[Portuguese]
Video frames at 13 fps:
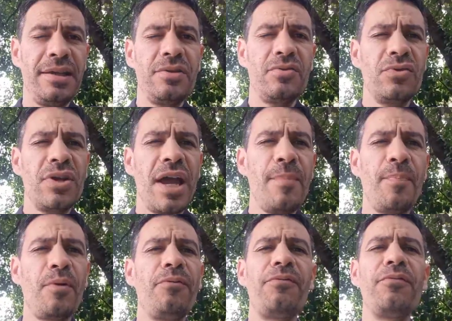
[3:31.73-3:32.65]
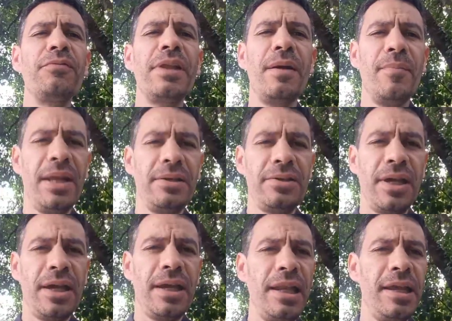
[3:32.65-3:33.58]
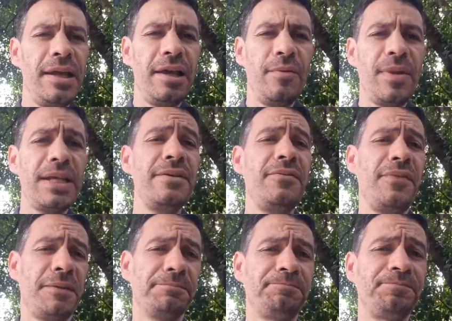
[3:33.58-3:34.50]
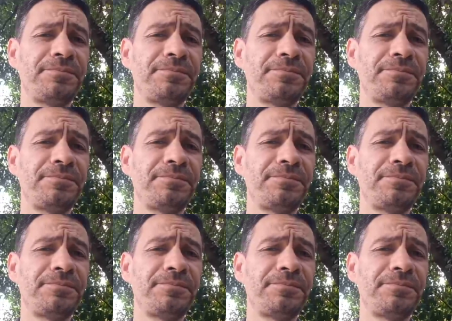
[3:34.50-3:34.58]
Isso já é profundamente hegeliano, mas enfim.